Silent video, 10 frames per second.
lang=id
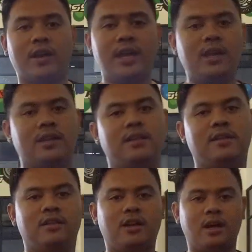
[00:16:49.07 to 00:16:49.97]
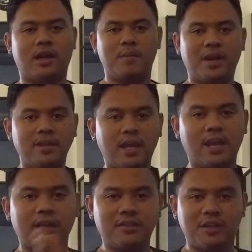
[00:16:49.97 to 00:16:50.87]
Oke, okay? uh, eh, kamera
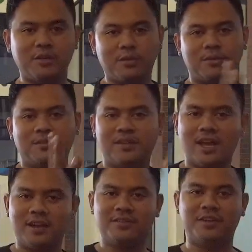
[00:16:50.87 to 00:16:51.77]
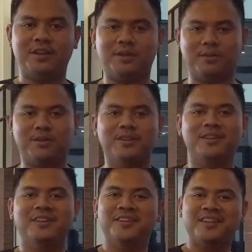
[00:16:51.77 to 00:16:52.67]
jangan kesini dulu, jangan kesini dulu.
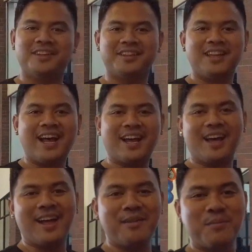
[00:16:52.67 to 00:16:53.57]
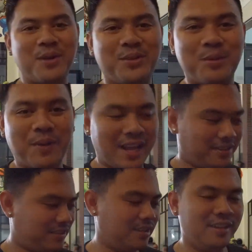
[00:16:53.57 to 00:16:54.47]
Kita akan buat
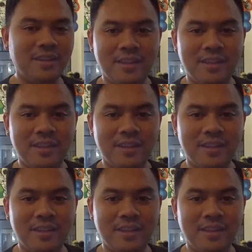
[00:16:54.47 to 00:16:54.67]
surprise.